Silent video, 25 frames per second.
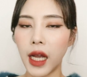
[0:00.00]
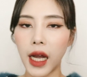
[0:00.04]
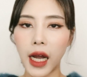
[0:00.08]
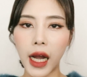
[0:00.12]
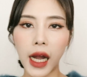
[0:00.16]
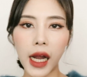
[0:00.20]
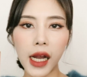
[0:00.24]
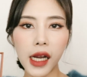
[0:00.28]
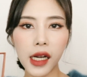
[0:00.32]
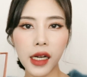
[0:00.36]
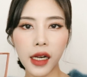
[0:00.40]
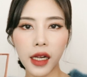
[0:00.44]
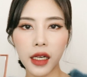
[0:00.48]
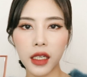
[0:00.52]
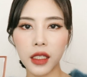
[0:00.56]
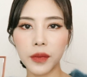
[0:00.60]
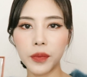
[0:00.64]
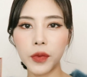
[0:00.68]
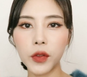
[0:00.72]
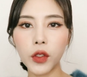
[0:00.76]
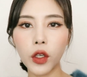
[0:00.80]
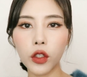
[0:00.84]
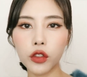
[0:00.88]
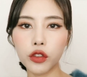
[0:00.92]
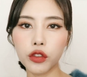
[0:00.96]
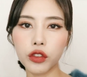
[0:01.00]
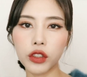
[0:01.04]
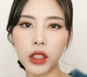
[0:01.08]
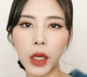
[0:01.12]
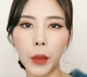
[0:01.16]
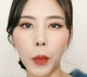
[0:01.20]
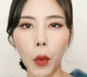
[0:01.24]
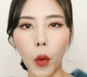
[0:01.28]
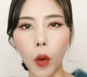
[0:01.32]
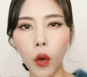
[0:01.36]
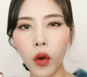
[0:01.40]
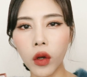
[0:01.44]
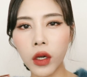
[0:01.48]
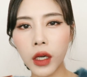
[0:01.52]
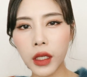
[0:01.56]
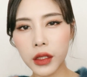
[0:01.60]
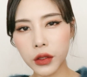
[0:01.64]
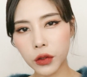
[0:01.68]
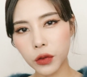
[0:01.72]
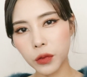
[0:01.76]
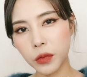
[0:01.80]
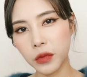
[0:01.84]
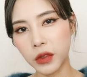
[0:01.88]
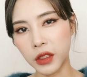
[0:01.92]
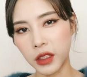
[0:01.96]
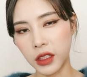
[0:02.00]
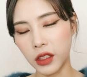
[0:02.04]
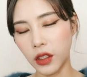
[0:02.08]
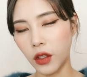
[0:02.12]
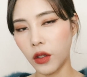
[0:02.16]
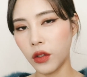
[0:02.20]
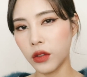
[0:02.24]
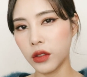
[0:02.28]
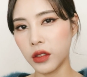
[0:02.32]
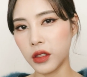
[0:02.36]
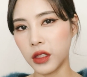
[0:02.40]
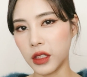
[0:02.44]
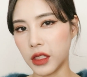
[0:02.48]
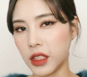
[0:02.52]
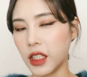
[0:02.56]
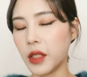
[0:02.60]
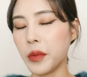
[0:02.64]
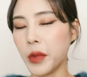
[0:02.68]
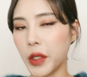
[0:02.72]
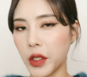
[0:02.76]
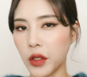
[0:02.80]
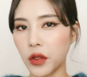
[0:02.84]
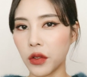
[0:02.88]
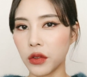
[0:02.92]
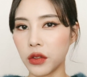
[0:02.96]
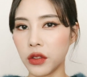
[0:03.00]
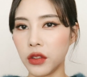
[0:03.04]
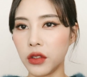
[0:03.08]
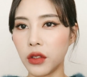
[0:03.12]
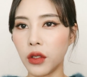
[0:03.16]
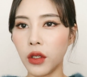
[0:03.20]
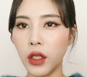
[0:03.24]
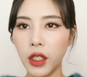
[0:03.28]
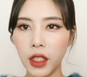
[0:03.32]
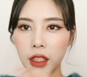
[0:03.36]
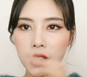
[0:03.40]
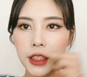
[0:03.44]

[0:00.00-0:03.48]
아이라인을 풀어주기에 뭔가 좀 그런 느낌이 있거든요.